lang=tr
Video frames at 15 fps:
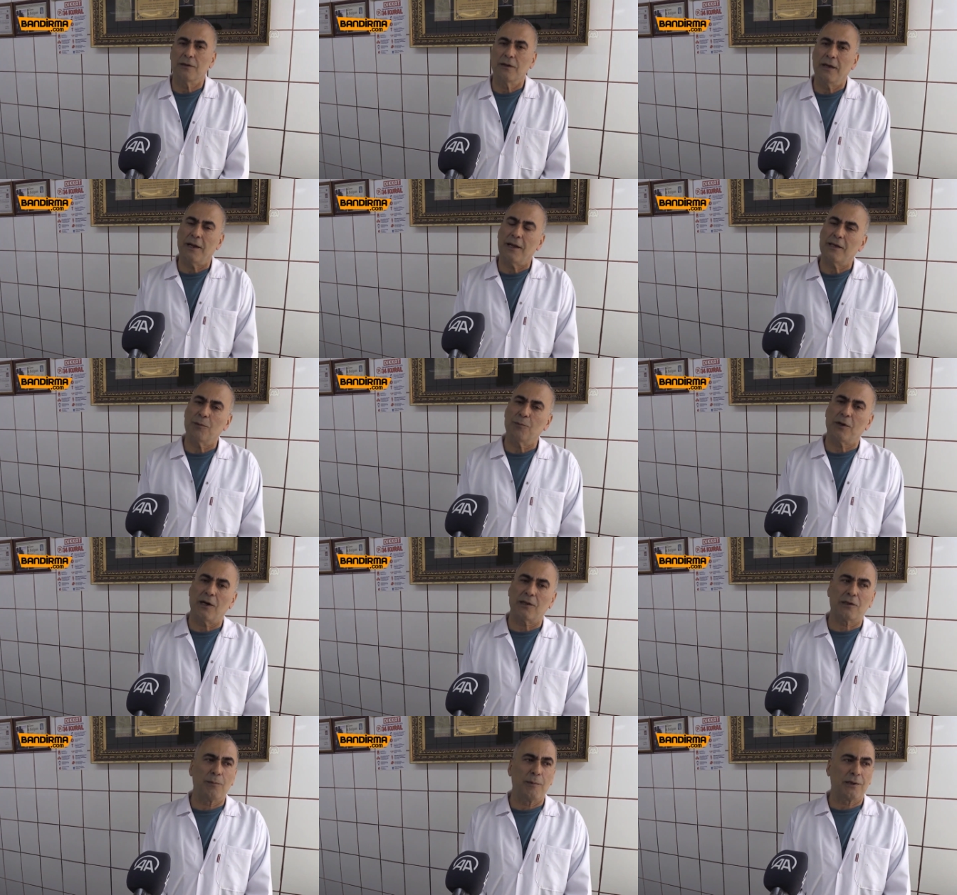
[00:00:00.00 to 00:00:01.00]
Herhangi bir
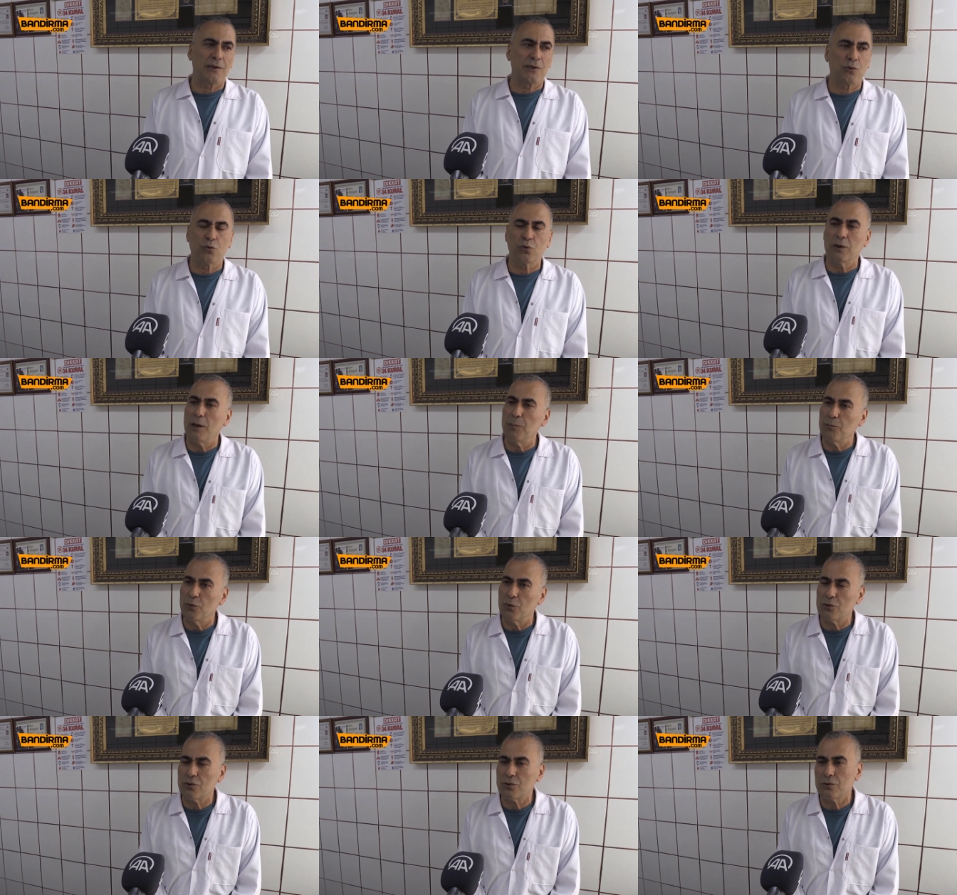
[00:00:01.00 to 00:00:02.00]
katkı maddesi
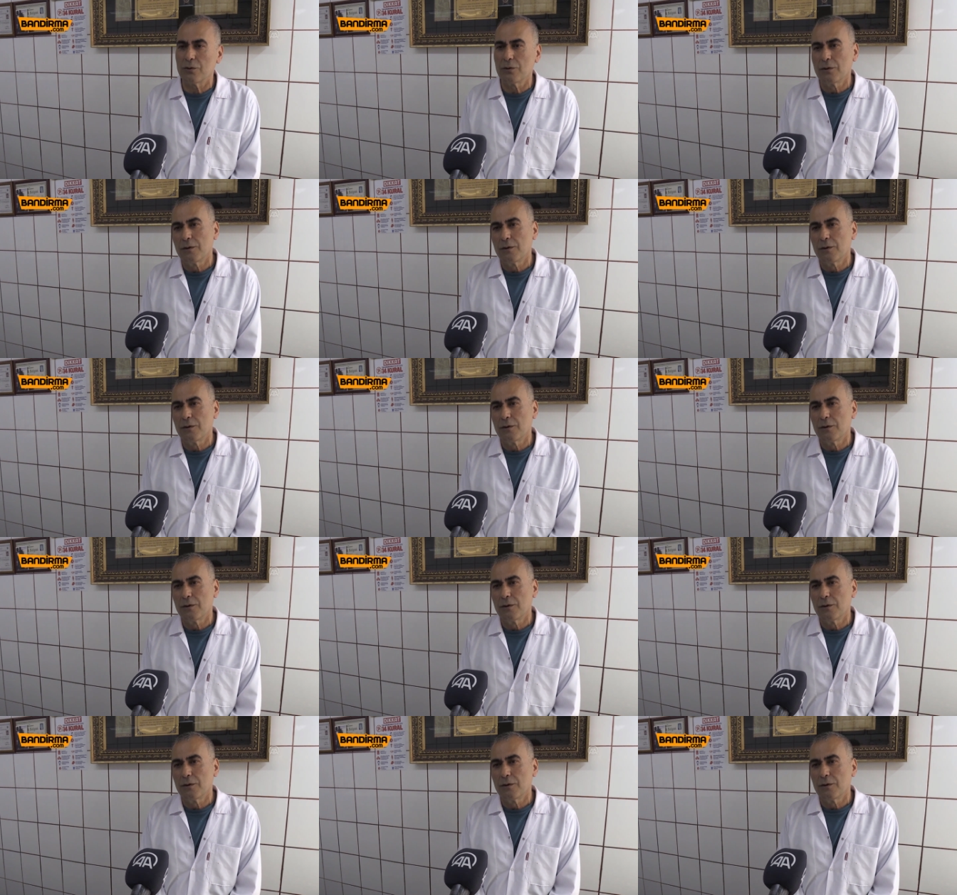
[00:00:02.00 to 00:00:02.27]
kullanmıyoruz.